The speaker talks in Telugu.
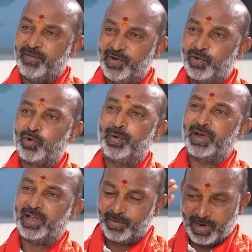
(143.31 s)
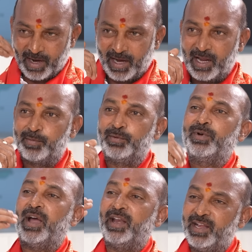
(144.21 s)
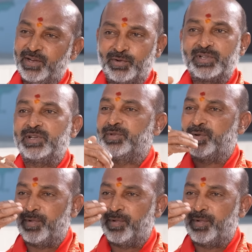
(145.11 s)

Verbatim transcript: వినోద్ కుమార్ గారు నన్ను అడిగే ముందు ఆయన ఏం చేసినో చెప్తే